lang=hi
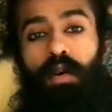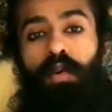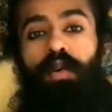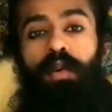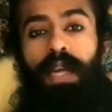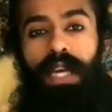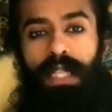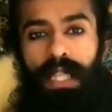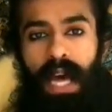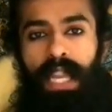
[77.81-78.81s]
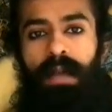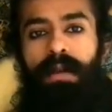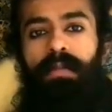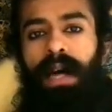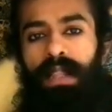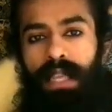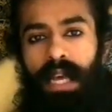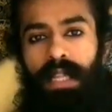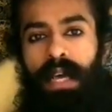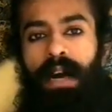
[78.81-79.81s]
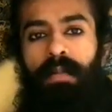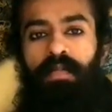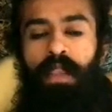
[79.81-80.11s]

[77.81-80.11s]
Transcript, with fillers: उन्होंने एक दायरे में बांध दिया था